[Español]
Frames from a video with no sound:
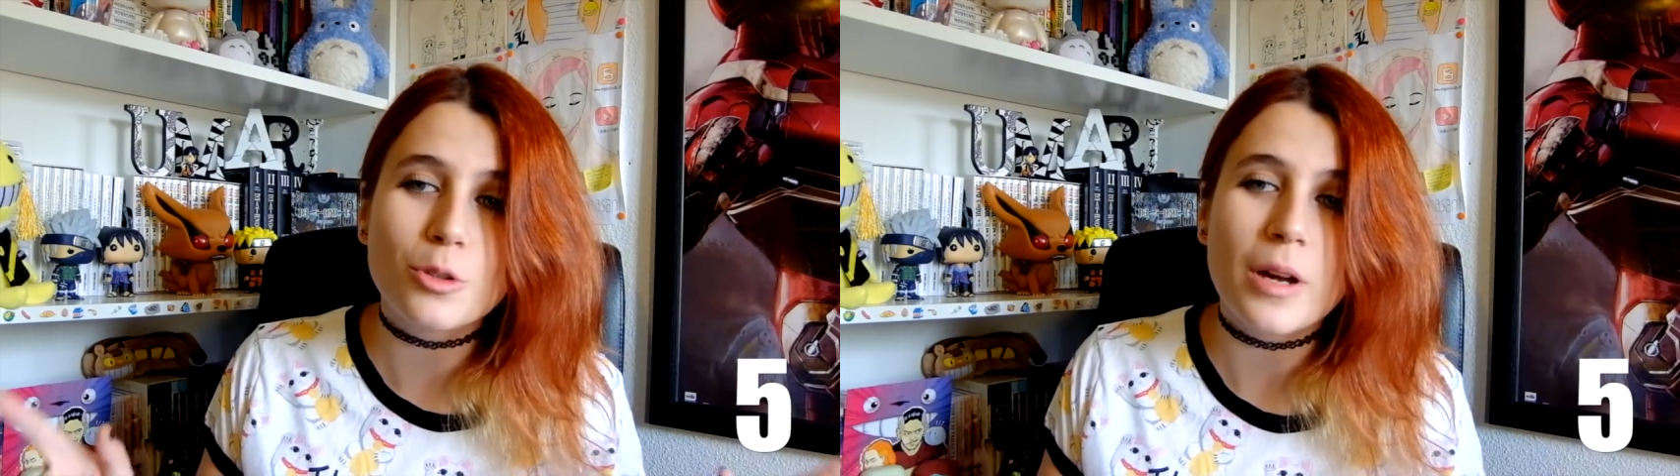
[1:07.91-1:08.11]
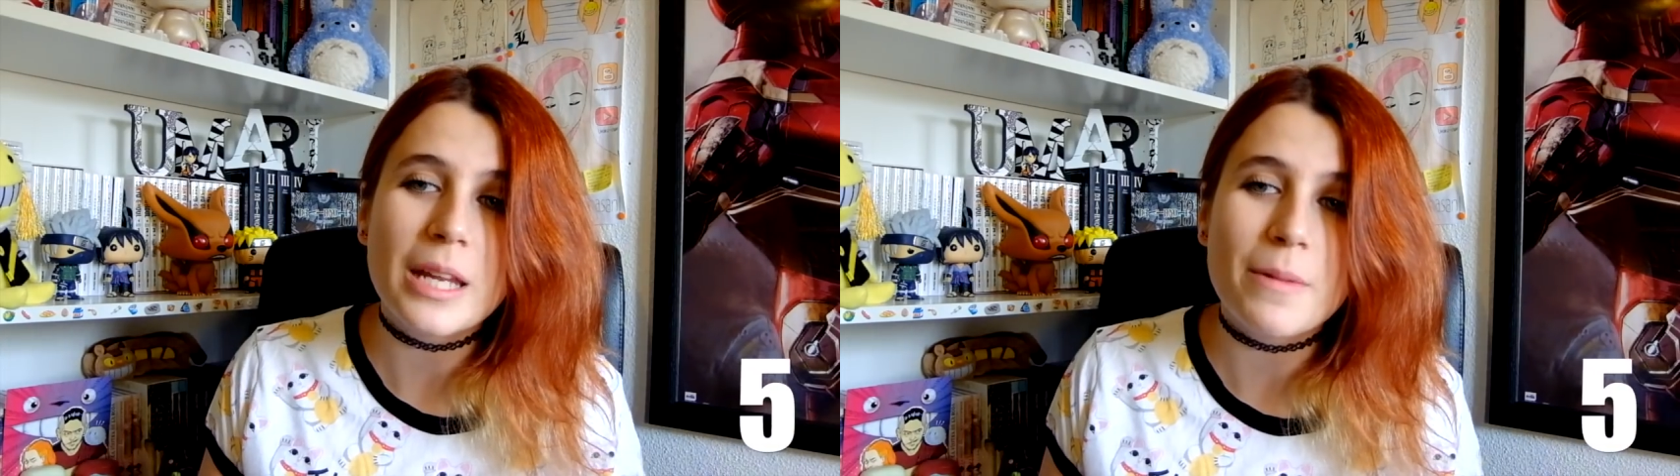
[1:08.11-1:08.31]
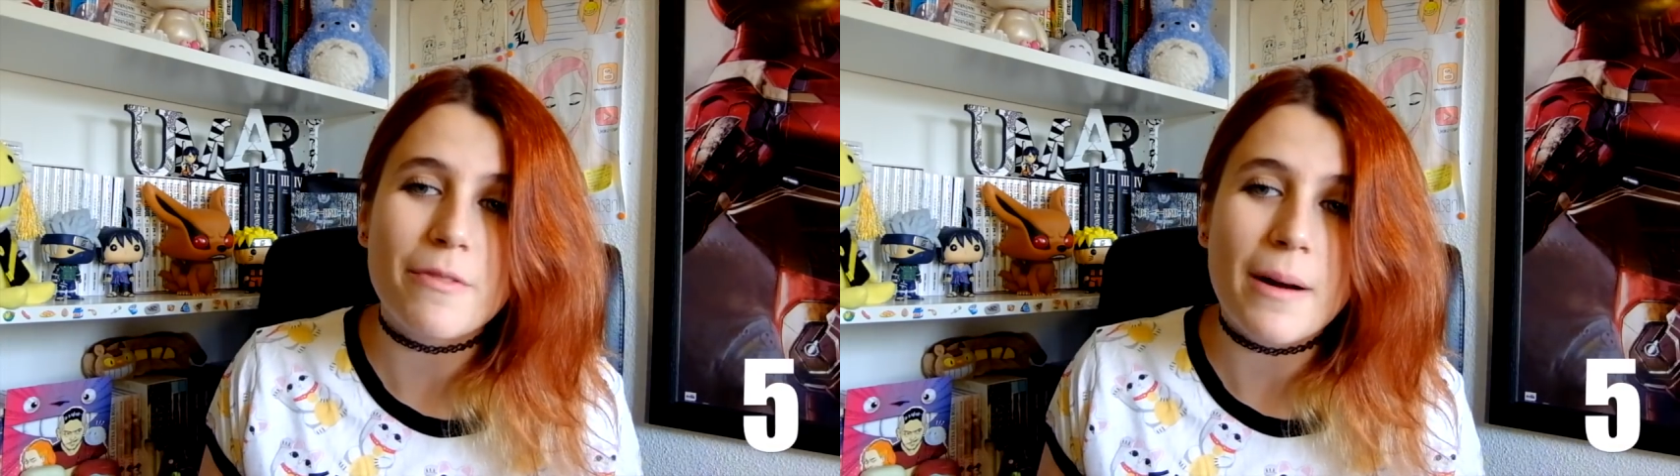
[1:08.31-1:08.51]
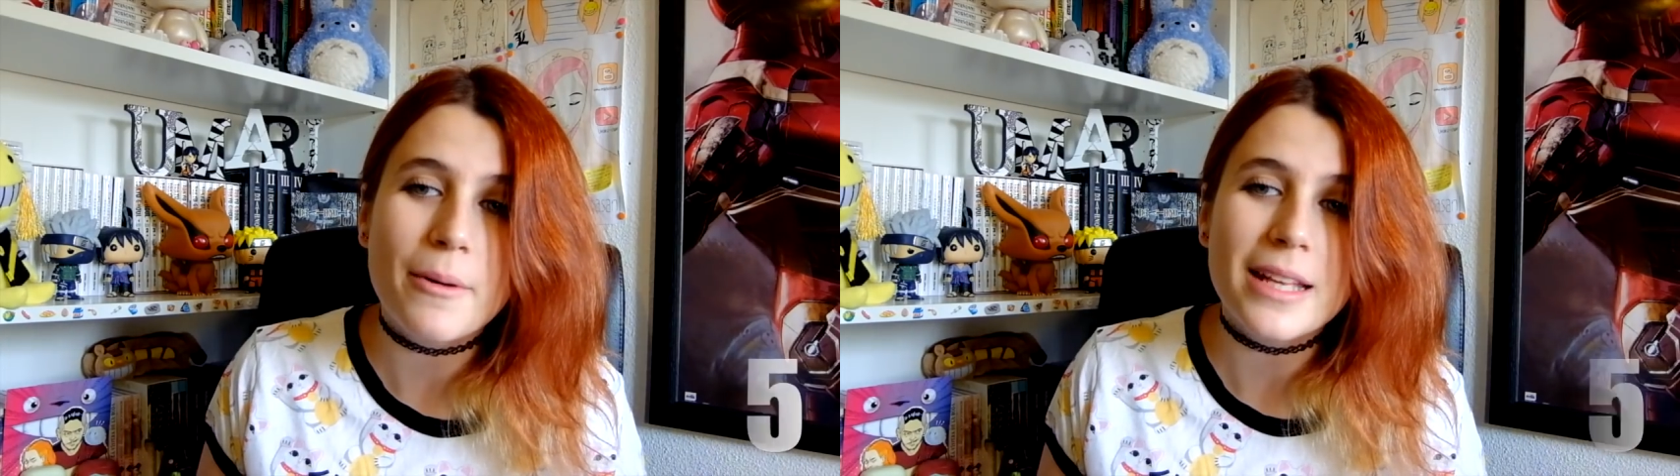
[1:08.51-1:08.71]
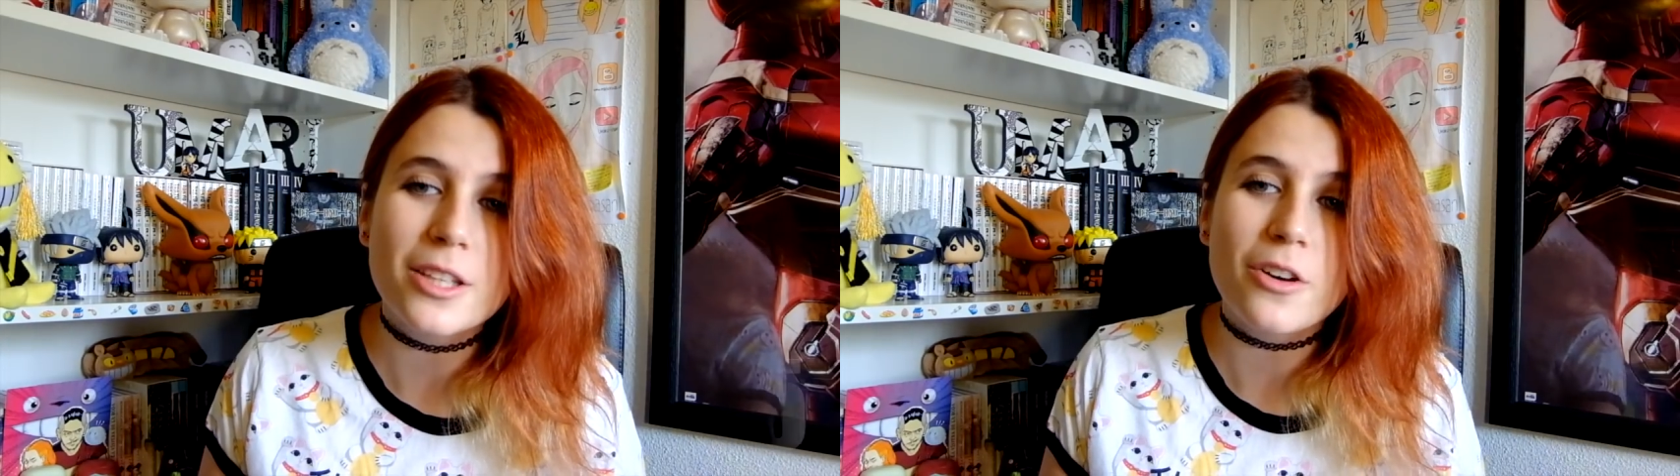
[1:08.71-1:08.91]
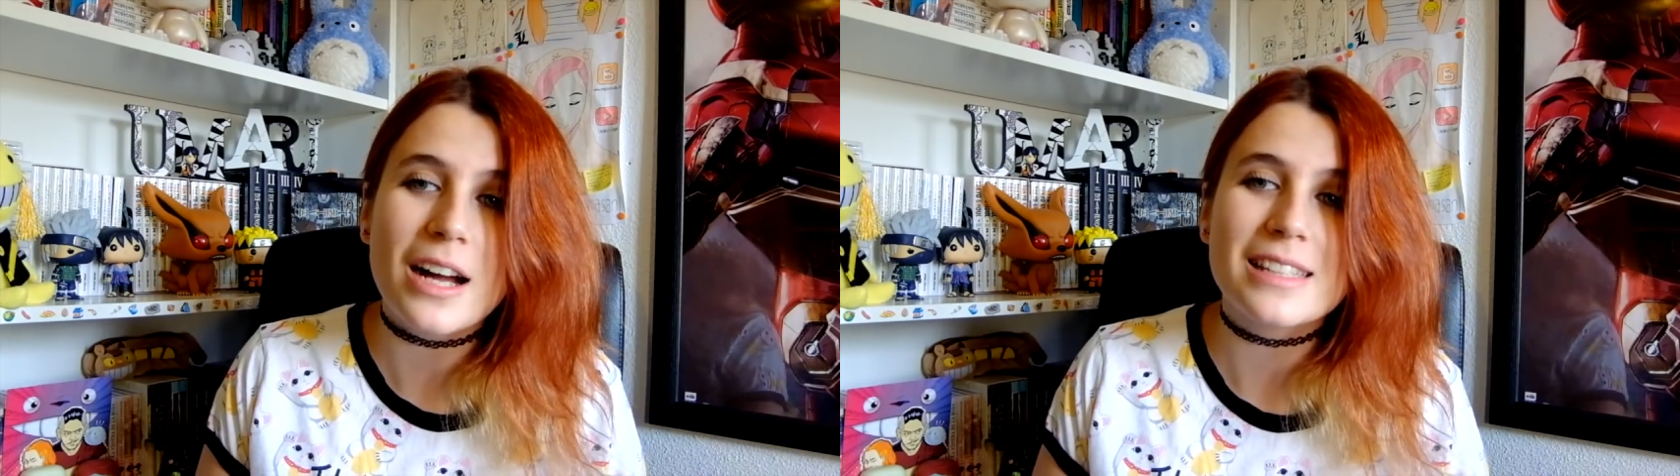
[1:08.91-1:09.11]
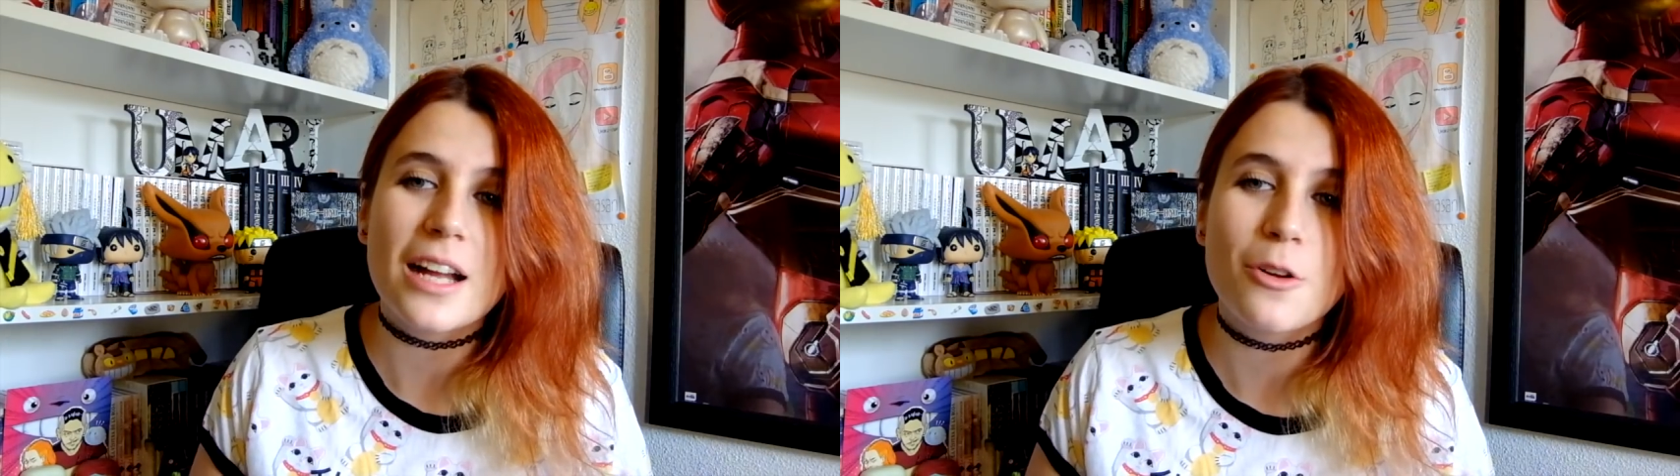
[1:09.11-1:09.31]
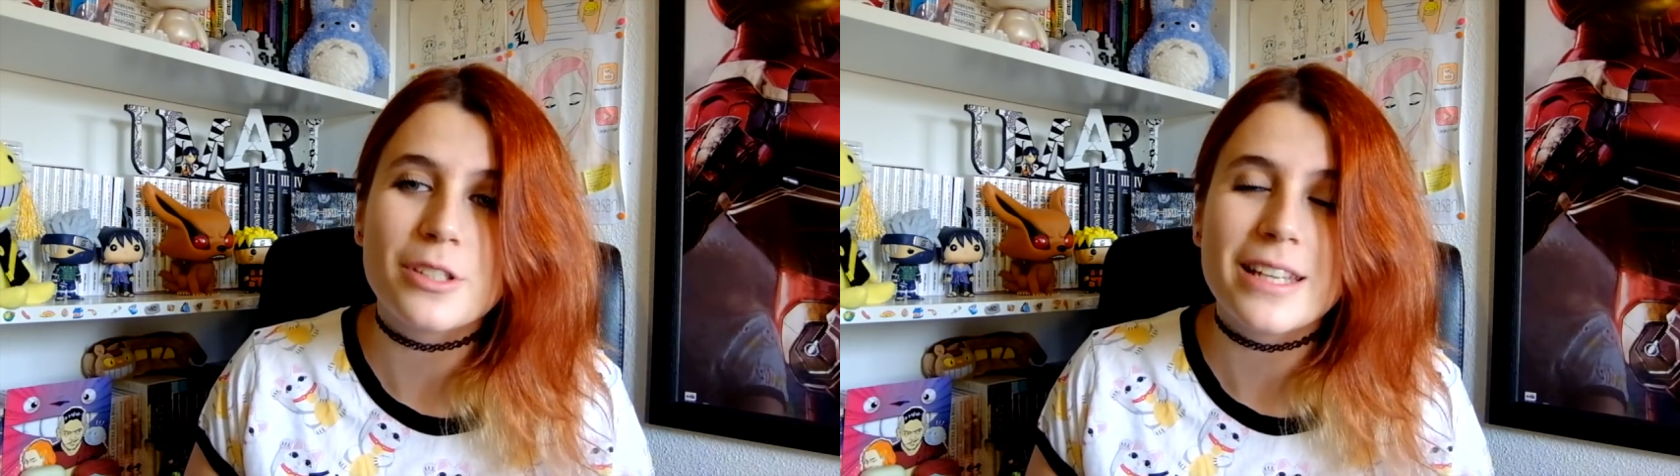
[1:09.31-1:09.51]
tu anime favorito
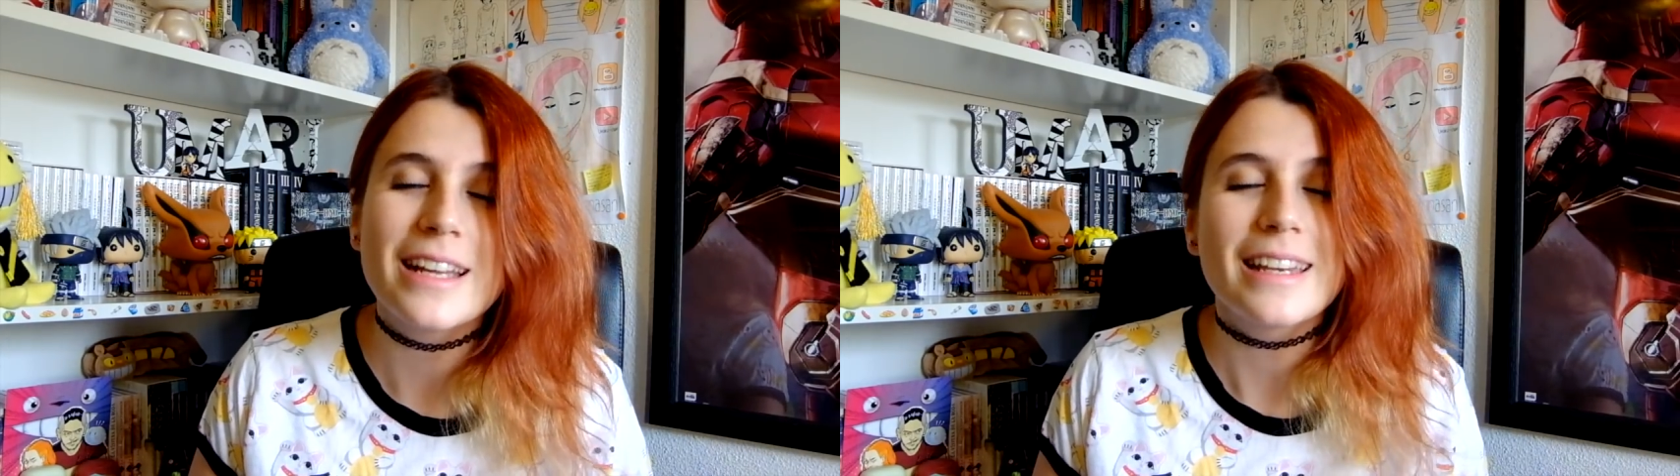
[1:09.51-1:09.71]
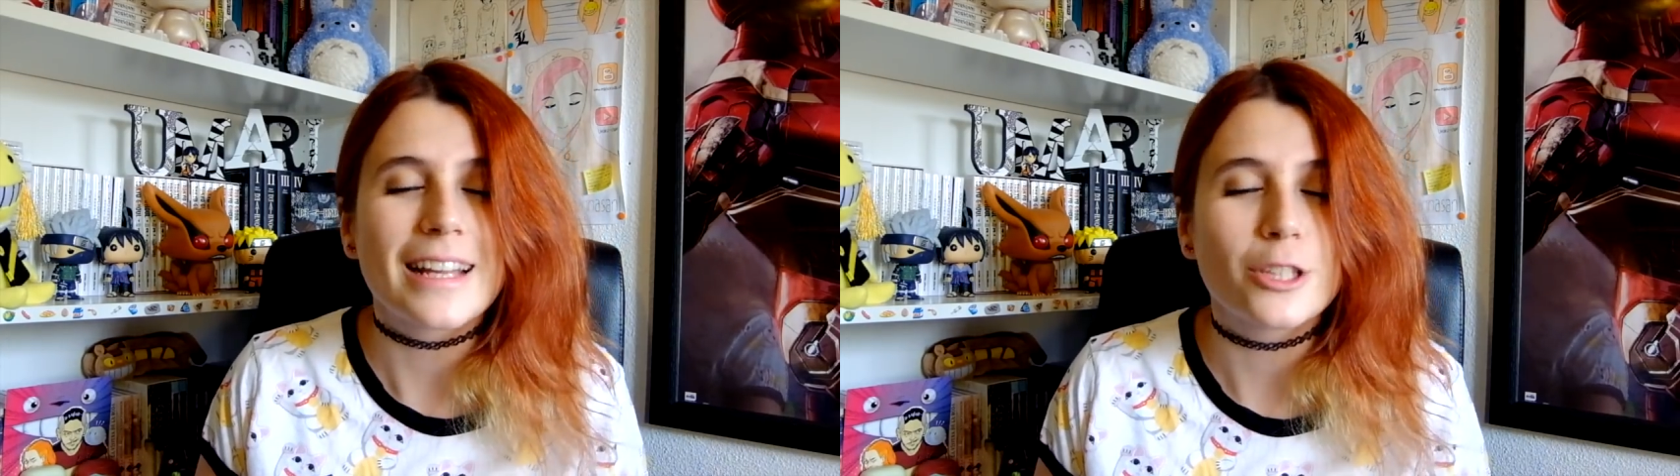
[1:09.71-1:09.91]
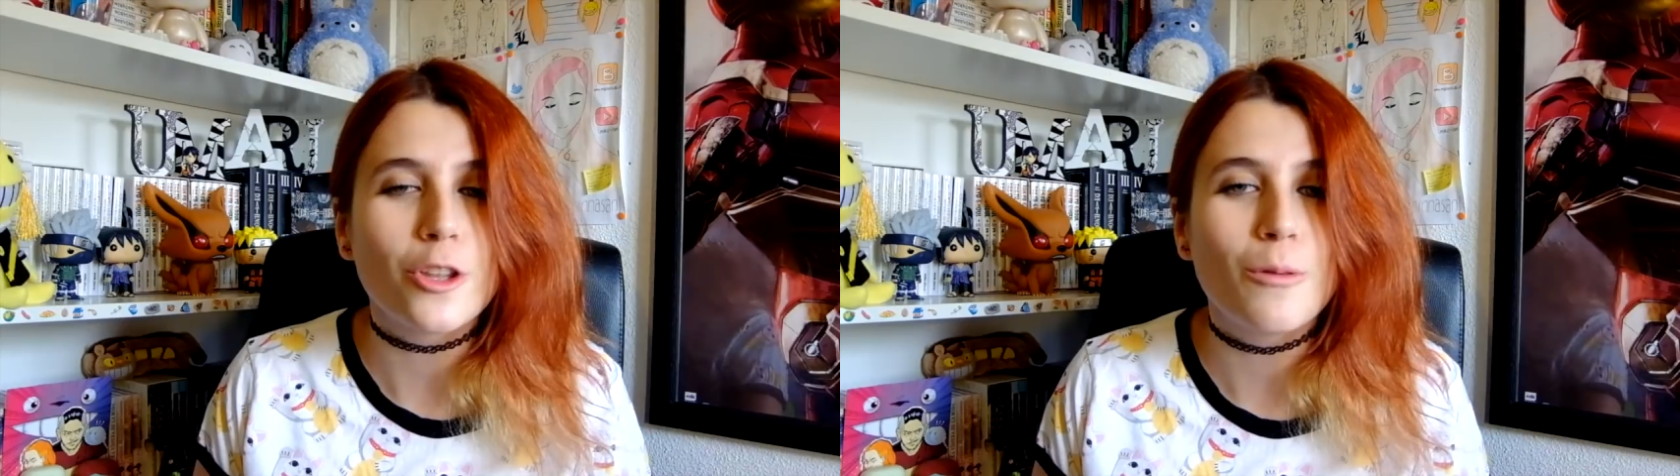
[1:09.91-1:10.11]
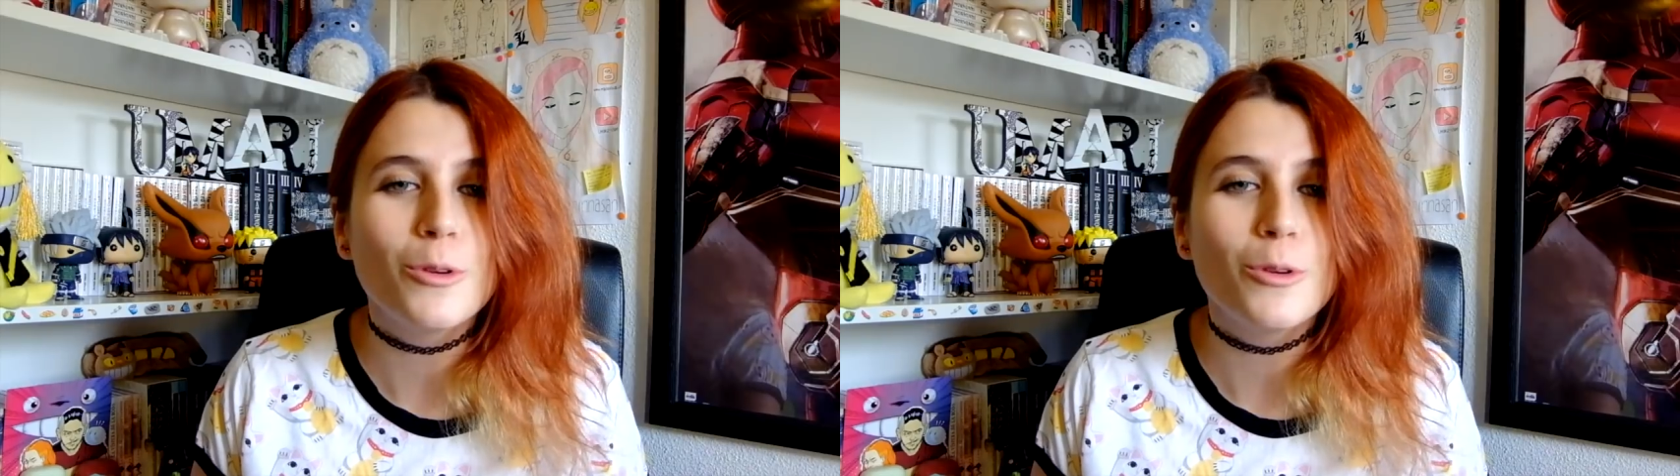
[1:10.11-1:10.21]
hasta conseguir que todo el